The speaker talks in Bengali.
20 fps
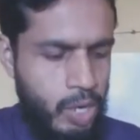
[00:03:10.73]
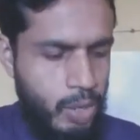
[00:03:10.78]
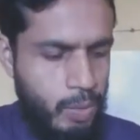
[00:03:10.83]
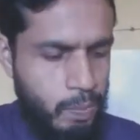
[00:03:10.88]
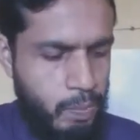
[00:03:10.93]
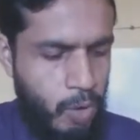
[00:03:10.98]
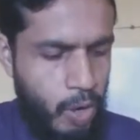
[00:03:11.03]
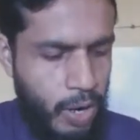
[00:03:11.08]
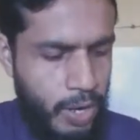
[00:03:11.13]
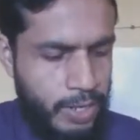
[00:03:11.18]

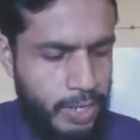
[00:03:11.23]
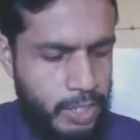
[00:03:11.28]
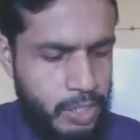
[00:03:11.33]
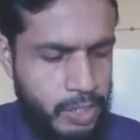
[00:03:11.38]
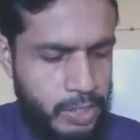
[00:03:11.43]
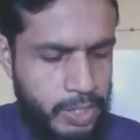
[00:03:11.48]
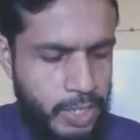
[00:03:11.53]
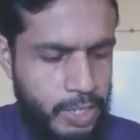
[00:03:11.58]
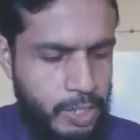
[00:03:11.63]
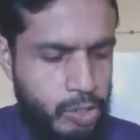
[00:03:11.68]

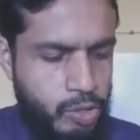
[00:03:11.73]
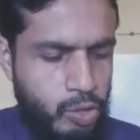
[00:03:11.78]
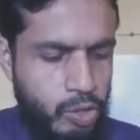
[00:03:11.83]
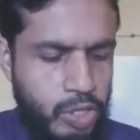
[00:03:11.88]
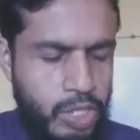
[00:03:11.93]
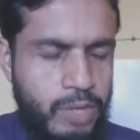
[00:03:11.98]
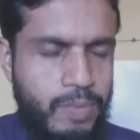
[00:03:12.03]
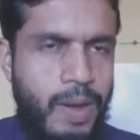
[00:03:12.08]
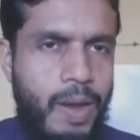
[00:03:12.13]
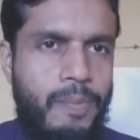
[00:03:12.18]
মহারাষ্ট্রের
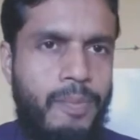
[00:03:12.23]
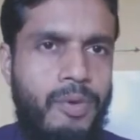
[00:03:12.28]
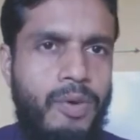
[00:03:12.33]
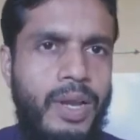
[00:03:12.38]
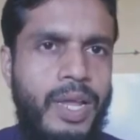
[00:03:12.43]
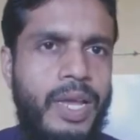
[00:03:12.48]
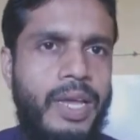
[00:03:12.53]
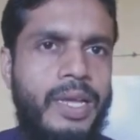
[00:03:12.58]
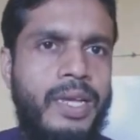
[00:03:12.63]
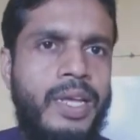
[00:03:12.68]
জ্যোতিবা
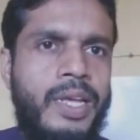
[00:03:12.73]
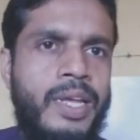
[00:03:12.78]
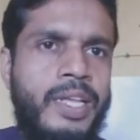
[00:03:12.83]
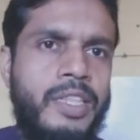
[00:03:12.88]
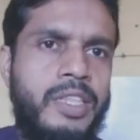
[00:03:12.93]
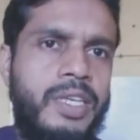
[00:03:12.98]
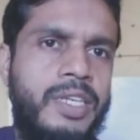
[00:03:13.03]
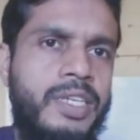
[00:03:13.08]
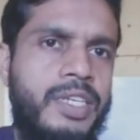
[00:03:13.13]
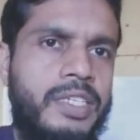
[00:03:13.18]
ফুলে
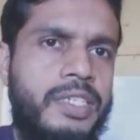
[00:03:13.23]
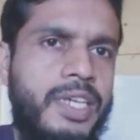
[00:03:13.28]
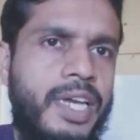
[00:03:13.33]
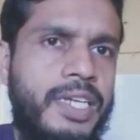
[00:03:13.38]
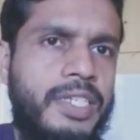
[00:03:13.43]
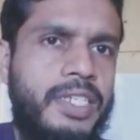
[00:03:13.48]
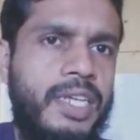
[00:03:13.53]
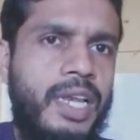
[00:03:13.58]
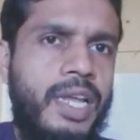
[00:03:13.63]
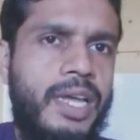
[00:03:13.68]
তিনি
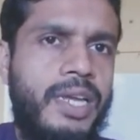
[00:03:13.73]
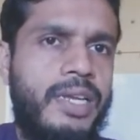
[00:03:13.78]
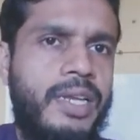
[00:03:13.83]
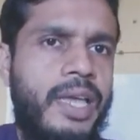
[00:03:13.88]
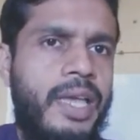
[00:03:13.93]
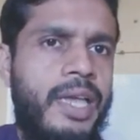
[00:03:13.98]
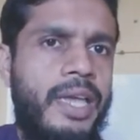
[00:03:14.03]
চেয়েছিলেন